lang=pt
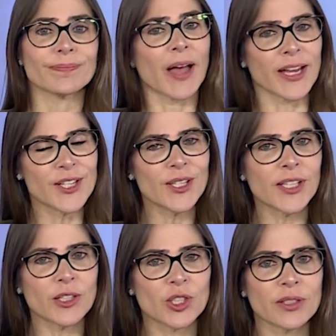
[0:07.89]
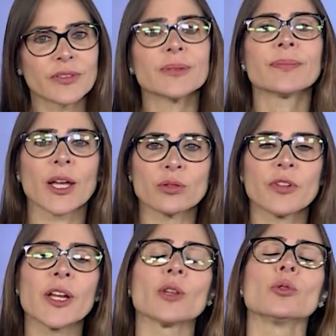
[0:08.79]
A iniciativa é do
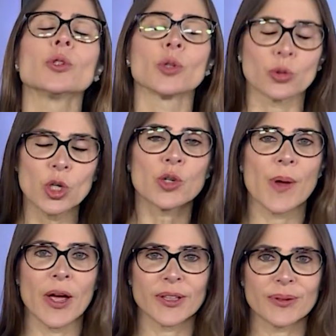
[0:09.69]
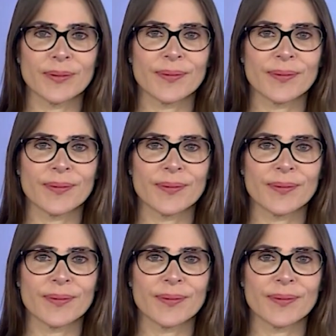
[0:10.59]
vereador Dr. Gilberto.